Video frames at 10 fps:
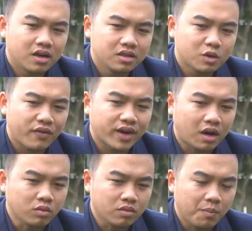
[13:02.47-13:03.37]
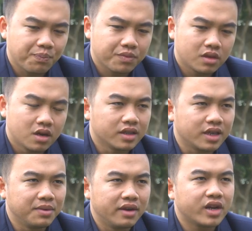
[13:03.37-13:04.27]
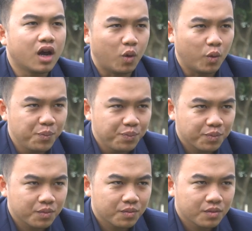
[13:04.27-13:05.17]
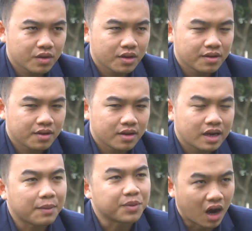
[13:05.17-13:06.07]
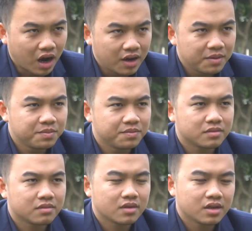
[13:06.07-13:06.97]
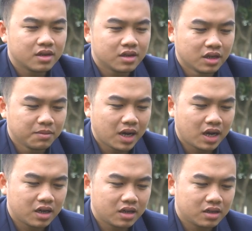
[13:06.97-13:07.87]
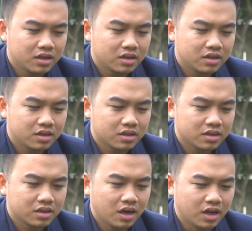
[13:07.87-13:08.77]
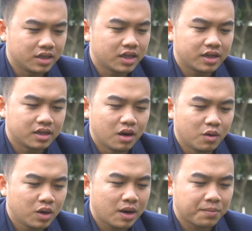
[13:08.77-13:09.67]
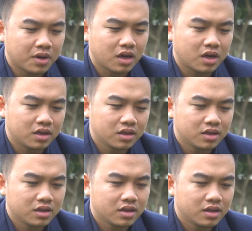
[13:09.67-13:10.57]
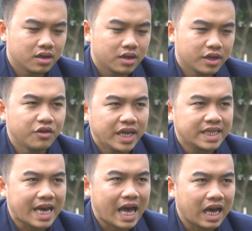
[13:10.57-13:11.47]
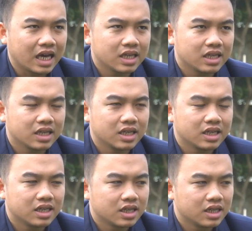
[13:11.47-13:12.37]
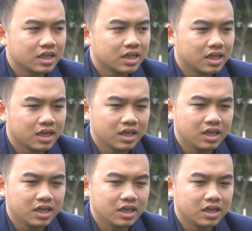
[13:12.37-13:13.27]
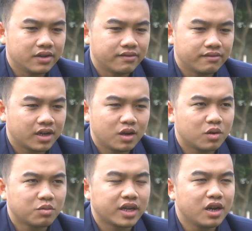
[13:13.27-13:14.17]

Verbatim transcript: Những quả phạt góc thường tìm đến Văn Hậu làm tường. Nhưng mà ở trận đấu gặp uh, Indonesia thì Văn Hậu không đánh